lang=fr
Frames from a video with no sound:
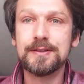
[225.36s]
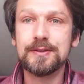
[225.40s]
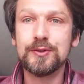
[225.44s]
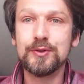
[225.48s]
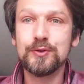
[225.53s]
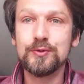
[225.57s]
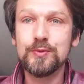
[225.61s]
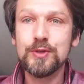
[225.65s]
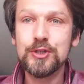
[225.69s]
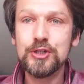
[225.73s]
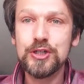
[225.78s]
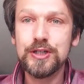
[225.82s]

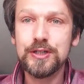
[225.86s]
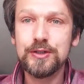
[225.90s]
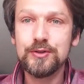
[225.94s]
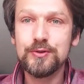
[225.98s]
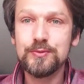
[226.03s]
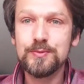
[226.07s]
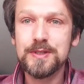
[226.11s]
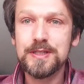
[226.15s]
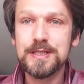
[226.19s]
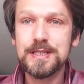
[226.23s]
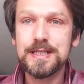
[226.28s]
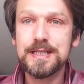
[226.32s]
Donc moi j'ai
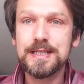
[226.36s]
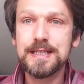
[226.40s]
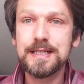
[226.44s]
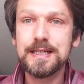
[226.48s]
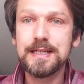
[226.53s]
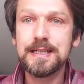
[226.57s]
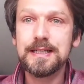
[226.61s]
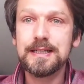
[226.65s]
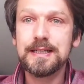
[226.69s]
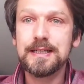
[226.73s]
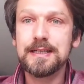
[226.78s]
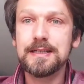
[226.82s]

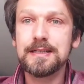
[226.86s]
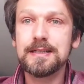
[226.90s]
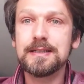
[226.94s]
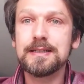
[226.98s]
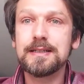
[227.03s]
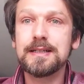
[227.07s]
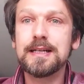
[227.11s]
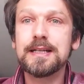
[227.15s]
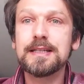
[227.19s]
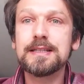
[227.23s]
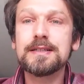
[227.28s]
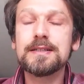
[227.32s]
commencé
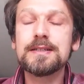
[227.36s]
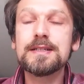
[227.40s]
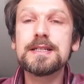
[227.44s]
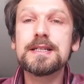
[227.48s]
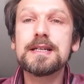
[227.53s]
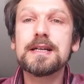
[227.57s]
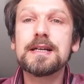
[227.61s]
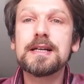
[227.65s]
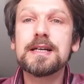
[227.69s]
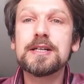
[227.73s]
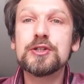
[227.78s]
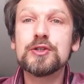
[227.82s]
la, danse
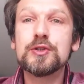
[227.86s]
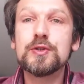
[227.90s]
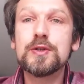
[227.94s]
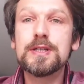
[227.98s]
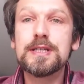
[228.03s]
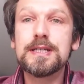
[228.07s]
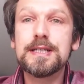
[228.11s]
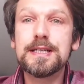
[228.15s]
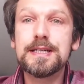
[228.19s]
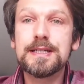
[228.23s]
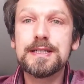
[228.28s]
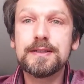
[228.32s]
à l'âge de
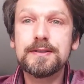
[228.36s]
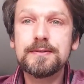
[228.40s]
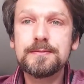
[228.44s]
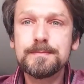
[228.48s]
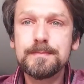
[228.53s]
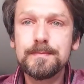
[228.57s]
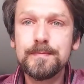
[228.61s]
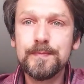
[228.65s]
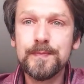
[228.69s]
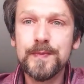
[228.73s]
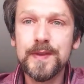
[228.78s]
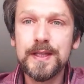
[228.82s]
16
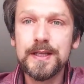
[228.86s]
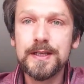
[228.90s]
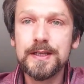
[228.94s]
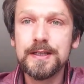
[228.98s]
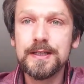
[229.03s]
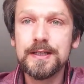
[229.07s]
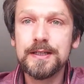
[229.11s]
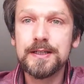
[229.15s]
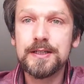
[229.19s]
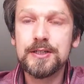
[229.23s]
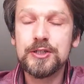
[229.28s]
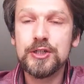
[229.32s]
ans.
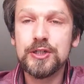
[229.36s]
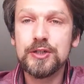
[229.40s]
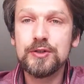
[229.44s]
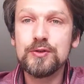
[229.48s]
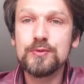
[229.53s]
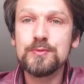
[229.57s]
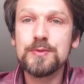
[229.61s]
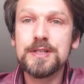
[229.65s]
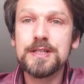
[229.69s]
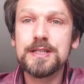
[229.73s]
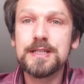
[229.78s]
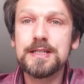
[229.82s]
J'ai
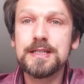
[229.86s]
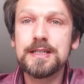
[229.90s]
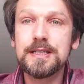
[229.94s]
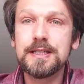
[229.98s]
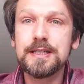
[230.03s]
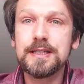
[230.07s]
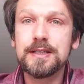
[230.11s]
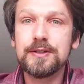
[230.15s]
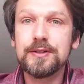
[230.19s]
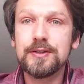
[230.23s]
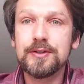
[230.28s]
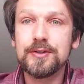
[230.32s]

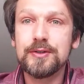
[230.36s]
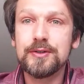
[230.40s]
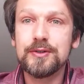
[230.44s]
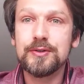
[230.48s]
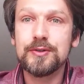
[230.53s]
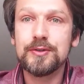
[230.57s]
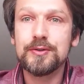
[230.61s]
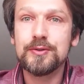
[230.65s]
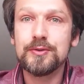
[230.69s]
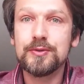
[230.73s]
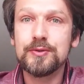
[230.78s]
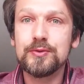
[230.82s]
commencé
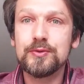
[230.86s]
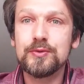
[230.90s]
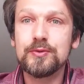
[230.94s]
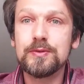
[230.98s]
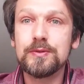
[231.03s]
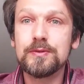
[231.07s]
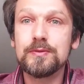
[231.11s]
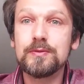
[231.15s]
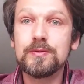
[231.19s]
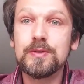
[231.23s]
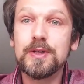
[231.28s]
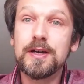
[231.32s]
euh,
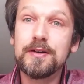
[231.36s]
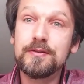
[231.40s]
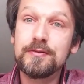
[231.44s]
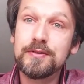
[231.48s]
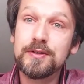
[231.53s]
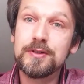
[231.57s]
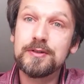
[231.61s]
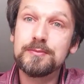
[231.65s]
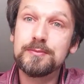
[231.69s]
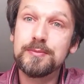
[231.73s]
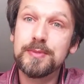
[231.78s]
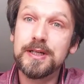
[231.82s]

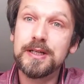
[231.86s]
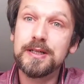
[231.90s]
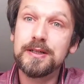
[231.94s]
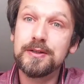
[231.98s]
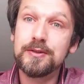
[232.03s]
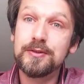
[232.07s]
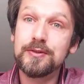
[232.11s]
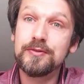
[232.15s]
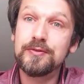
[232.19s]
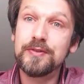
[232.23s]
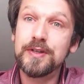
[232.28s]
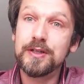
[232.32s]
avant
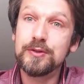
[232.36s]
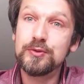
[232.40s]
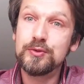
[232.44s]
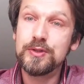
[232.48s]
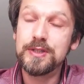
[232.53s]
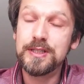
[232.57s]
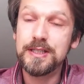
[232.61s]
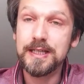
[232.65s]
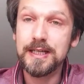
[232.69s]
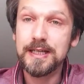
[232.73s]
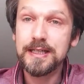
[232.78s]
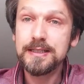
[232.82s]
par euh, faire
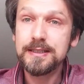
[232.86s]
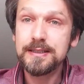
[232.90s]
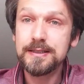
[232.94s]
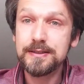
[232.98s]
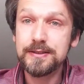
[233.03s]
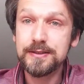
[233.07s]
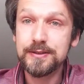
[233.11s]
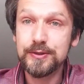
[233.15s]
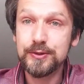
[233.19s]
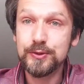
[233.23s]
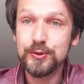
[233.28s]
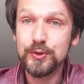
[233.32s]
du
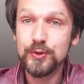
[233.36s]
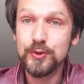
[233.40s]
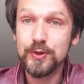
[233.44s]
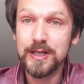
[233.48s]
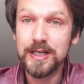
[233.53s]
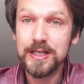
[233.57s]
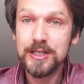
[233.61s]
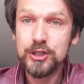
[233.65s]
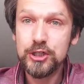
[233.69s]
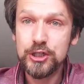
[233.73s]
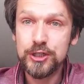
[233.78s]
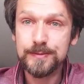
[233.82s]
théâtre euh, au
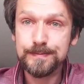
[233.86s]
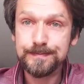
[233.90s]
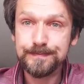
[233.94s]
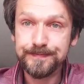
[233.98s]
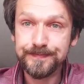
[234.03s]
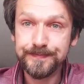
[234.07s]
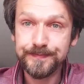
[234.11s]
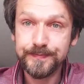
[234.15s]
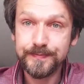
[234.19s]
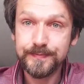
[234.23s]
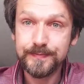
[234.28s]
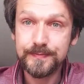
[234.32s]
collège.
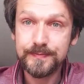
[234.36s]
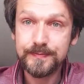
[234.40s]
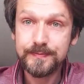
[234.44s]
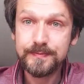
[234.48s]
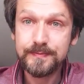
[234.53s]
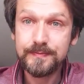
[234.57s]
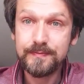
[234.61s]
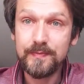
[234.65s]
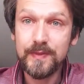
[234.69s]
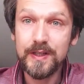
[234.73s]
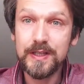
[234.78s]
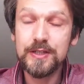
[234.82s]

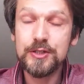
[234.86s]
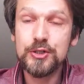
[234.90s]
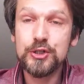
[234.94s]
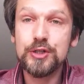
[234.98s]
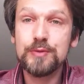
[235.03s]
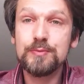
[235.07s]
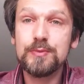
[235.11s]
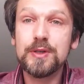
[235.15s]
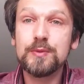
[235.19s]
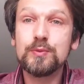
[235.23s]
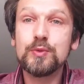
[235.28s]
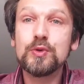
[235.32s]

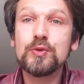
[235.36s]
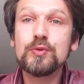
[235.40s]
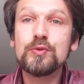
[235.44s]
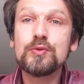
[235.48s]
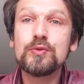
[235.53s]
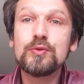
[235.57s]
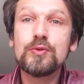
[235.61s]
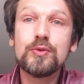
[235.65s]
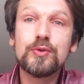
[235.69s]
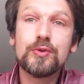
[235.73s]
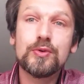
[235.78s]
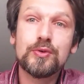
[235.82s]
J'aimais
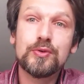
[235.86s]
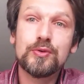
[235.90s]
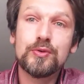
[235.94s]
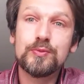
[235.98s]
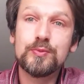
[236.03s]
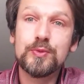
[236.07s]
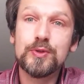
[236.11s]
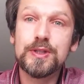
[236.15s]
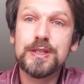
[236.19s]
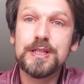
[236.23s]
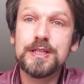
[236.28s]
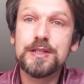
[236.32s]
beaucoup
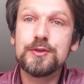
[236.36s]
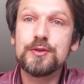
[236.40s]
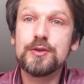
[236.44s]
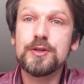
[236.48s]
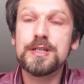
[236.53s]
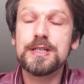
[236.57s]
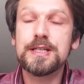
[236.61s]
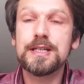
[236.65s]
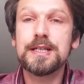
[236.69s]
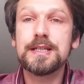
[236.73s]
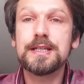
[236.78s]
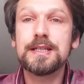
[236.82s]
monter
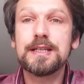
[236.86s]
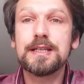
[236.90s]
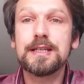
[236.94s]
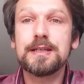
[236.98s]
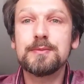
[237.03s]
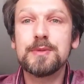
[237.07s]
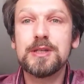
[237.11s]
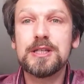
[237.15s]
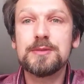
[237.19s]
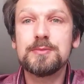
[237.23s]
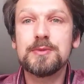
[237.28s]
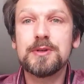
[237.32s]
sur scène
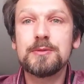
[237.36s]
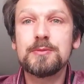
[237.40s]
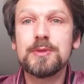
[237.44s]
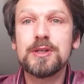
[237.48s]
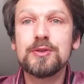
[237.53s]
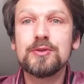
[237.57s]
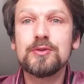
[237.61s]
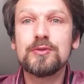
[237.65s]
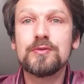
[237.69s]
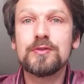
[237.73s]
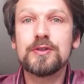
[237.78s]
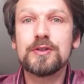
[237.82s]
et
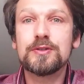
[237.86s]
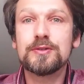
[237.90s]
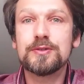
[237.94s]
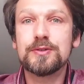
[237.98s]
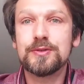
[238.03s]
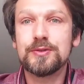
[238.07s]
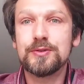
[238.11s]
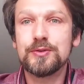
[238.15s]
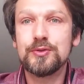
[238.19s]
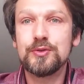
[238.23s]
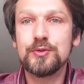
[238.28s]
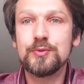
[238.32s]
m'exprimer devant
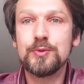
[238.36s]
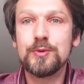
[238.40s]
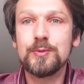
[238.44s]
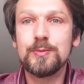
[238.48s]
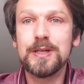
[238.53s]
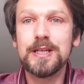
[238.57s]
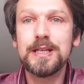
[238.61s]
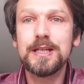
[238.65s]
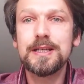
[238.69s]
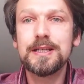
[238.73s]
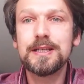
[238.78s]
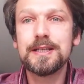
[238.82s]
du
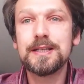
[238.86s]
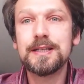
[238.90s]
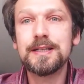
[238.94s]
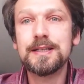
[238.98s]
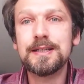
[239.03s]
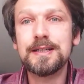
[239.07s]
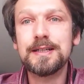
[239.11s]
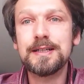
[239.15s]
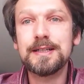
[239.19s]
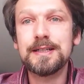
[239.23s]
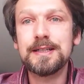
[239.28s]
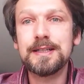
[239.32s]
public.
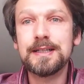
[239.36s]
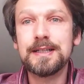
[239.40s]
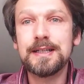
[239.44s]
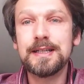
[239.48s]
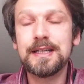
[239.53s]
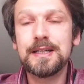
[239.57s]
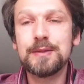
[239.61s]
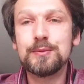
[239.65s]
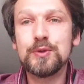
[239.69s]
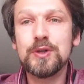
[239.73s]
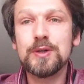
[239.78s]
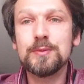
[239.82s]

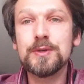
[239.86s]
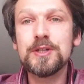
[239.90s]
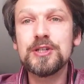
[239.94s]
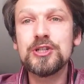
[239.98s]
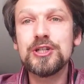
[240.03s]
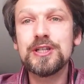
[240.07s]
Et puis après